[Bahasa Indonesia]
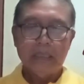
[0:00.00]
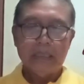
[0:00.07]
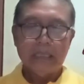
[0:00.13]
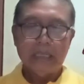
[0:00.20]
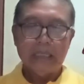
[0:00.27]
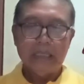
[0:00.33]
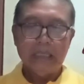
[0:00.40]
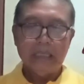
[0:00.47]

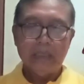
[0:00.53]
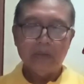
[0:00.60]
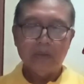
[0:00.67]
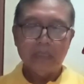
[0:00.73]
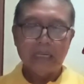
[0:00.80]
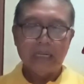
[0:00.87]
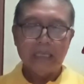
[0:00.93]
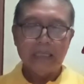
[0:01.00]
Jadi
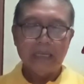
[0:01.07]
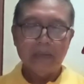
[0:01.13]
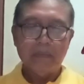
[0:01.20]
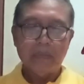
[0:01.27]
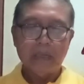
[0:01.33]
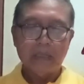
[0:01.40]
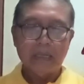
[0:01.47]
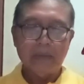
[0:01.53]
total yang
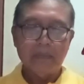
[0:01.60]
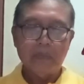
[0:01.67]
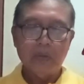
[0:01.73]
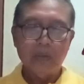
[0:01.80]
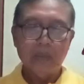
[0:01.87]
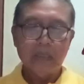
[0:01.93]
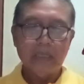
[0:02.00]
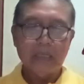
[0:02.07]

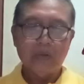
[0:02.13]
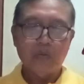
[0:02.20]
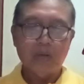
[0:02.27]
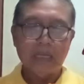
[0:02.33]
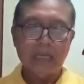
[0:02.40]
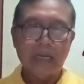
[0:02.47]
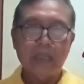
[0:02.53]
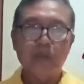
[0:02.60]
bergabung di
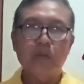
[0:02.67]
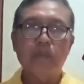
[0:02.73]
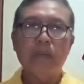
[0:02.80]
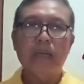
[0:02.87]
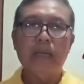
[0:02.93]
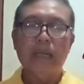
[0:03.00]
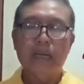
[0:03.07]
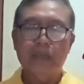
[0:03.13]
Kuria Ratu
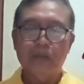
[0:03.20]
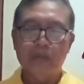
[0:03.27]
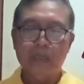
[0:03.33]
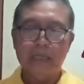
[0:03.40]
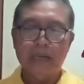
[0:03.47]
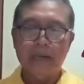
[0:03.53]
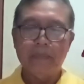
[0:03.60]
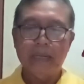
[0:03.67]
Para Rasul
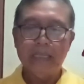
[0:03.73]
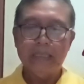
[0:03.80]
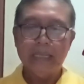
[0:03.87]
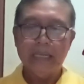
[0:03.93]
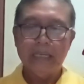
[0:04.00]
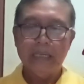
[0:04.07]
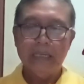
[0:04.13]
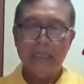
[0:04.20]
dan
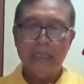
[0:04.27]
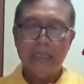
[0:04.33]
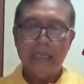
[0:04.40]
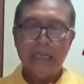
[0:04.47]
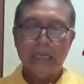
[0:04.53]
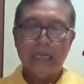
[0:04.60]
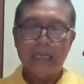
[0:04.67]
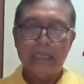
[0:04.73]
Pasar
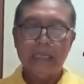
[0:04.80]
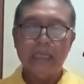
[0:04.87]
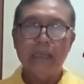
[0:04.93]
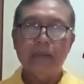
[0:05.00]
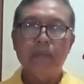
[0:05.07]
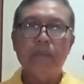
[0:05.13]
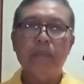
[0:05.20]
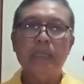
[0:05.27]

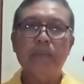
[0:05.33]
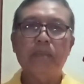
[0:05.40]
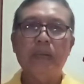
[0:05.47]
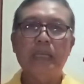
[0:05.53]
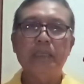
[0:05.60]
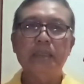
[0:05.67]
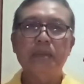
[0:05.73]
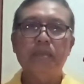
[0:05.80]
ada
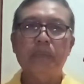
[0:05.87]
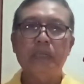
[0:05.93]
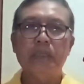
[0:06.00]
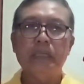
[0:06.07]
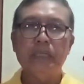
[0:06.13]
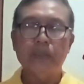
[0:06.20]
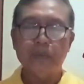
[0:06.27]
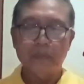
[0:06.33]
14
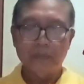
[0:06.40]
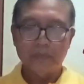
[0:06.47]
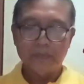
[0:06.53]
presidium.